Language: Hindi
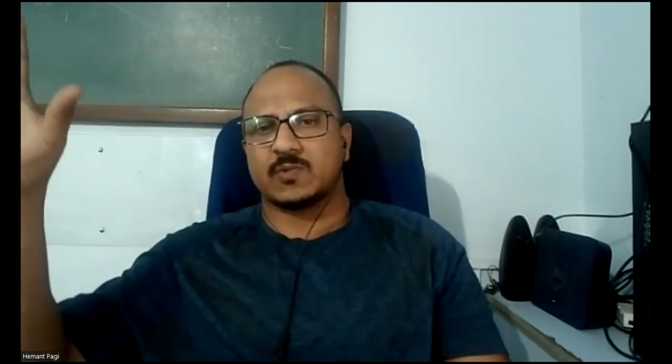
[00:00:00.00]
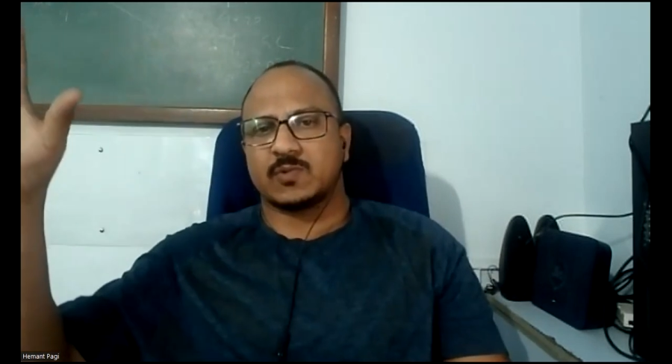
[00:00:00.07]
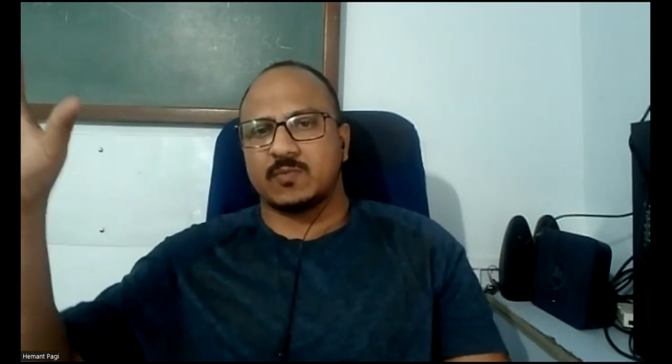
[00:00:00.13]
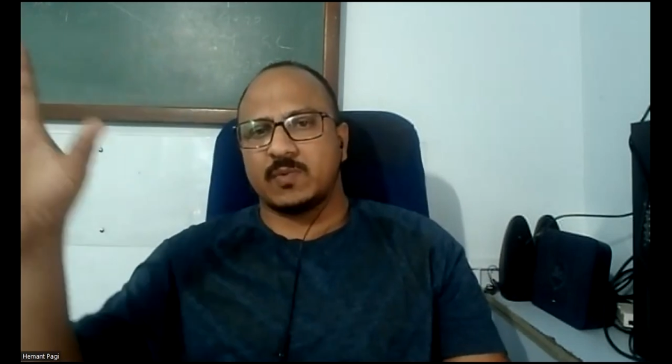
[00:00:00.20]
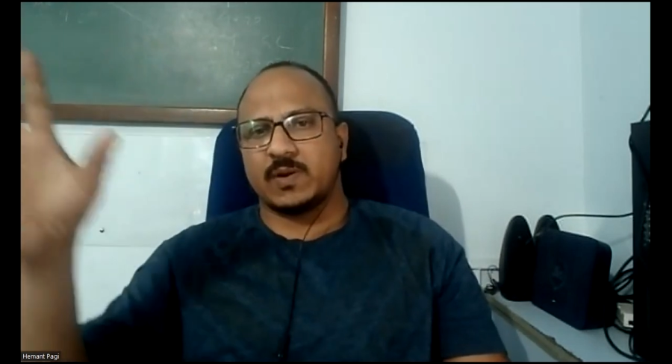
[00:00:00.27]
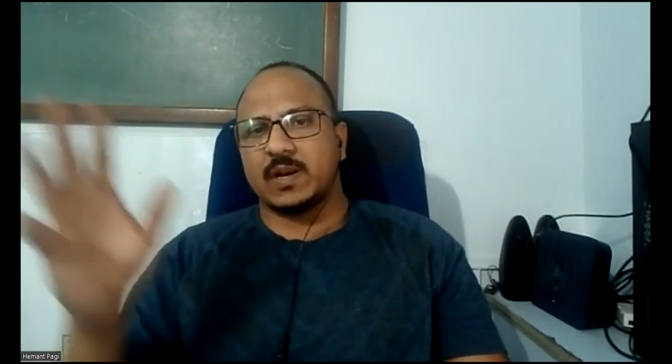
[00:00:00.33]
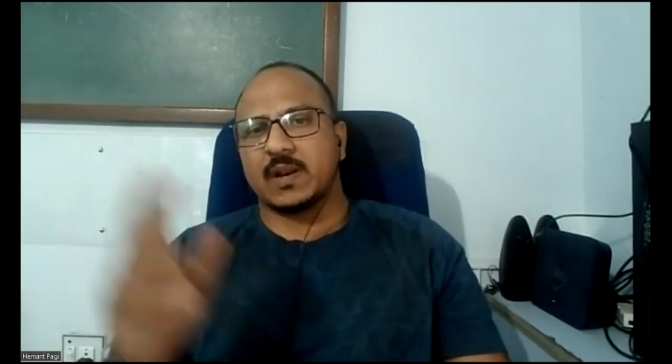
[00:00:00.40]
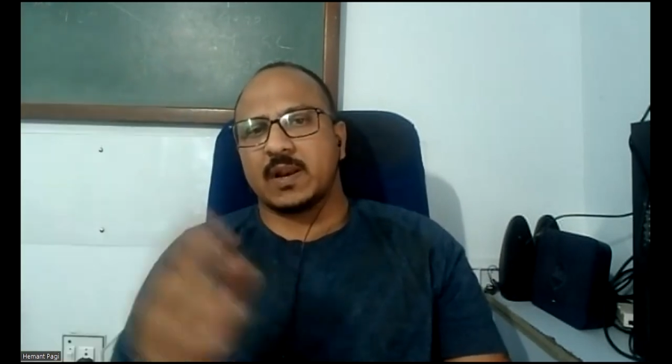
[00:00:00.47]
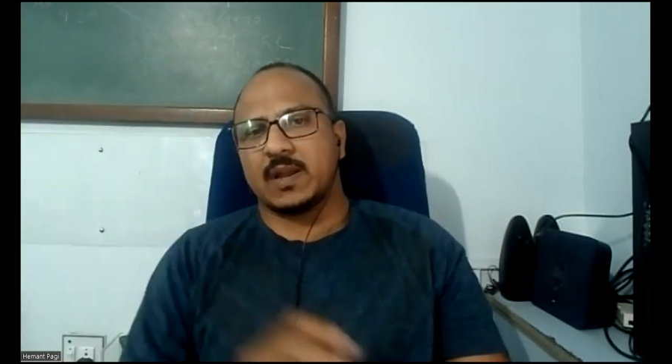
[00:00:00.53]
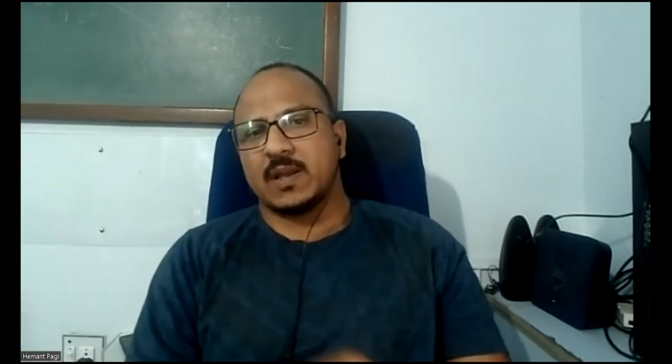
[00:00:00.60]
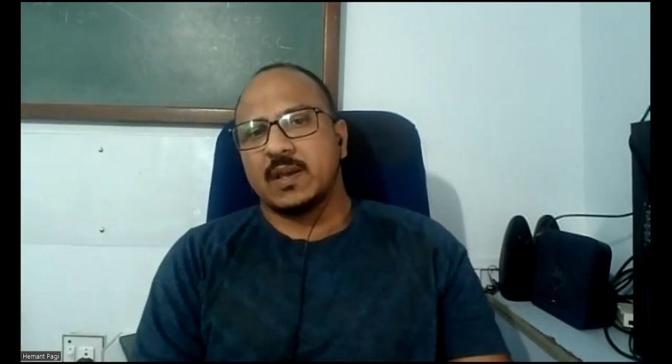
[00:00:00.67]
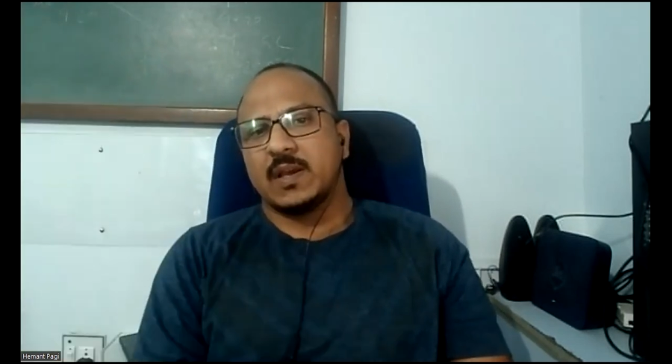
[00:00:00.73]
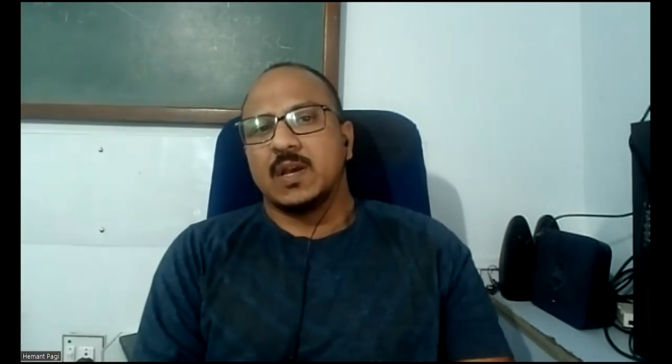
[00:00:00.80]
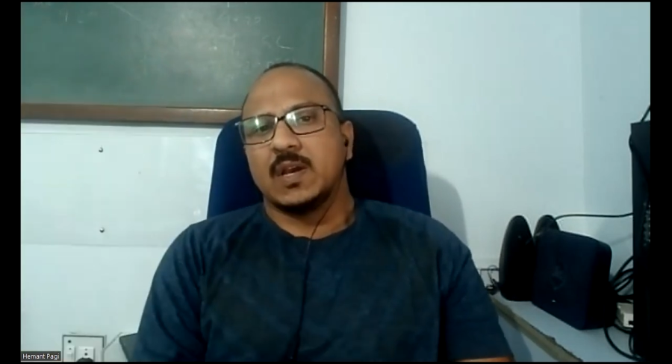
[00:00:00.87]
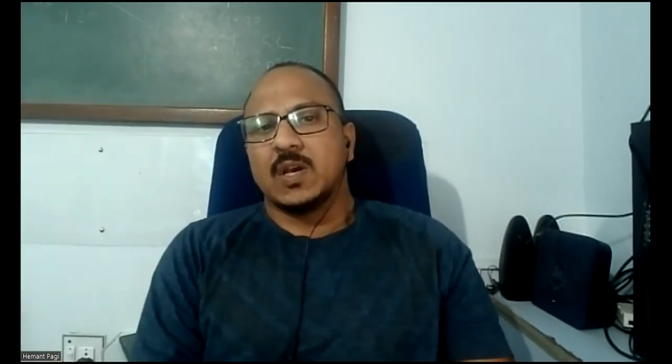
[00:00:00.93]
सौ मिल रहे
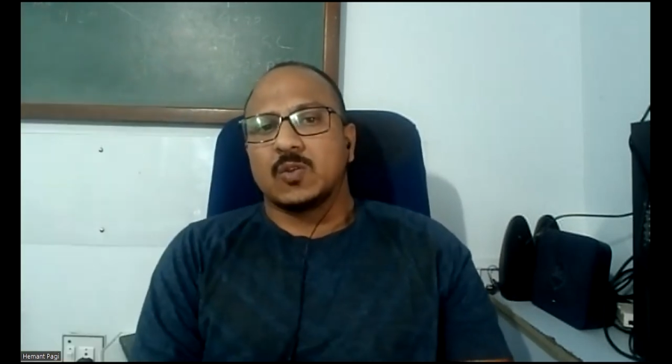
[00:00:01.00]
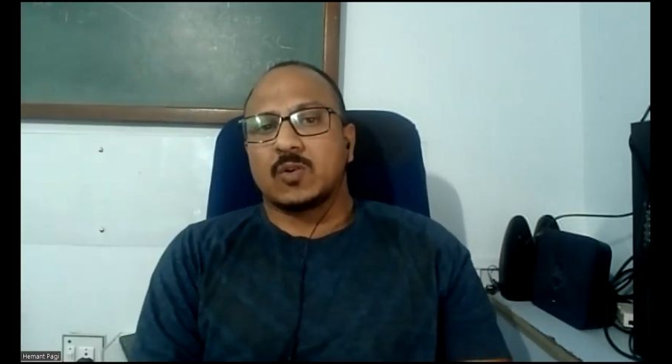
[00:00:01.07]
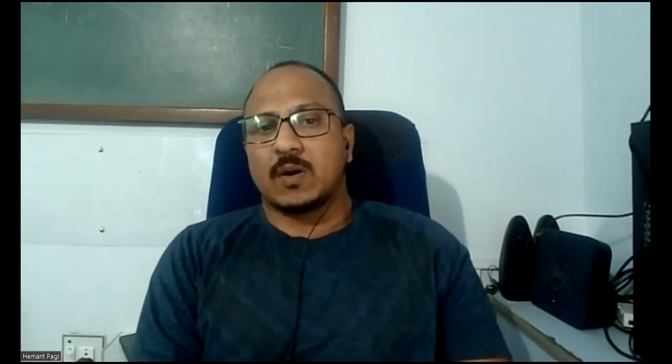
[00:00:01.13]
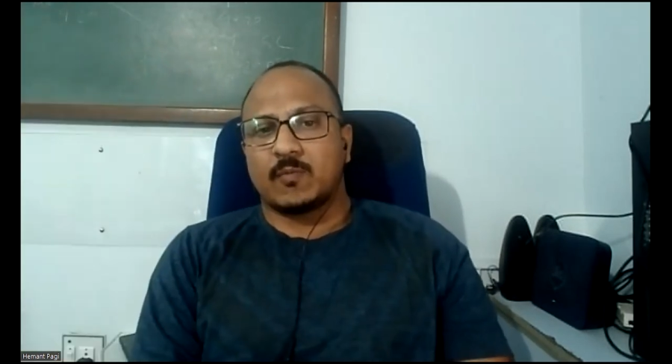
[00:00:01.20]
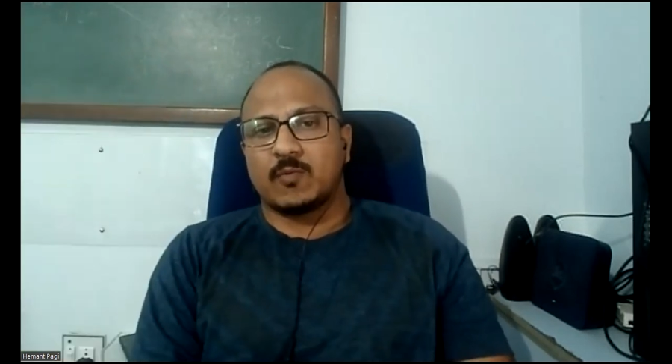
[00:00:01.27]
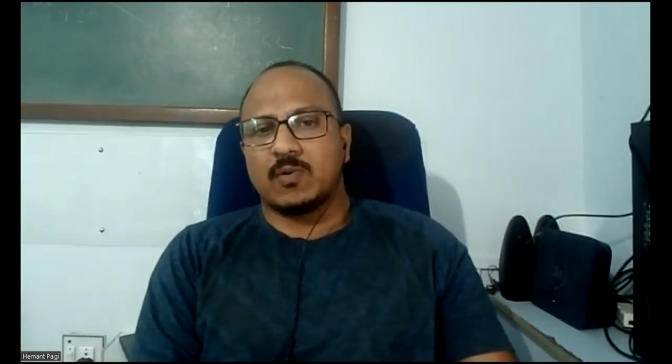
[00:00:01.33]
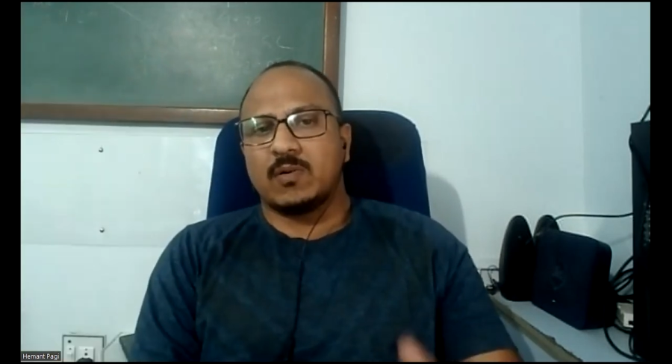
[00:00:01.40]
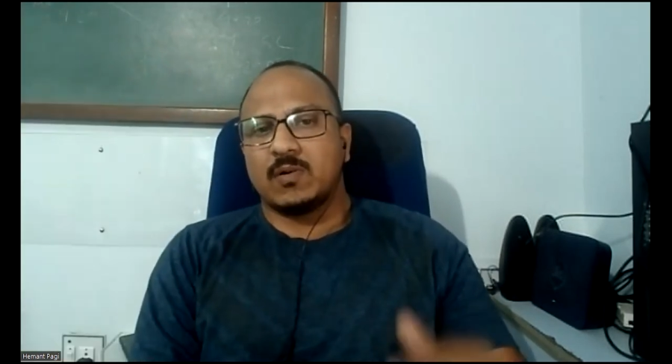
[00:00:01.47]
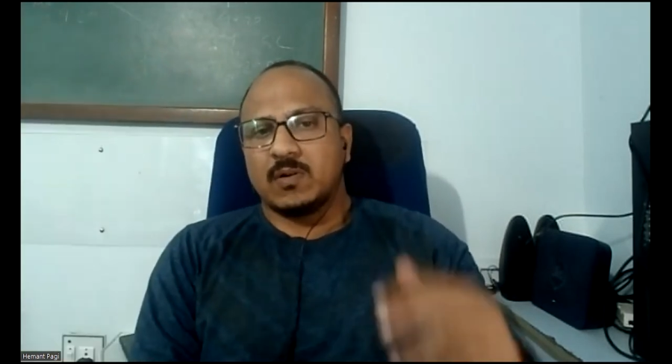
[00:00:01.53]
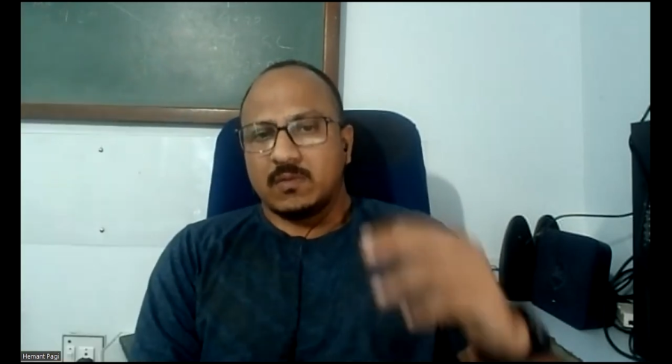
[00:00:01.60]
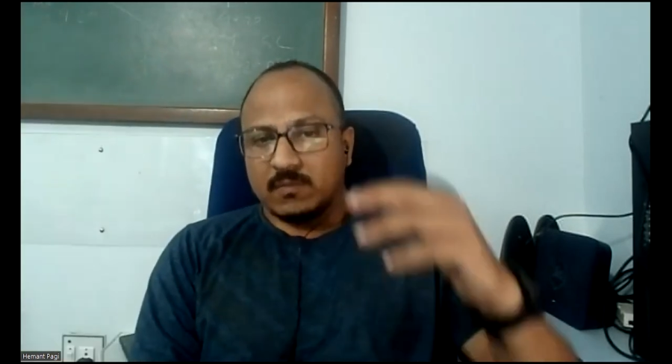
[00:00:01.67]
तो आपको